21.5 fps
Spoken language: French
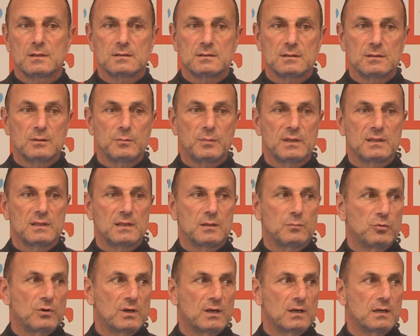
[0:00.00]
C'est de prendre
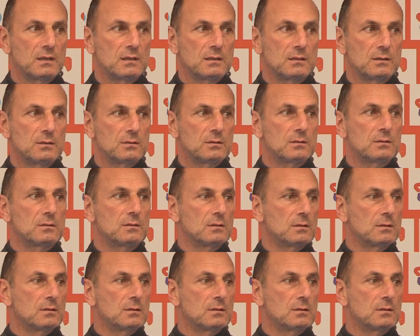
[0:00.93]
des points et de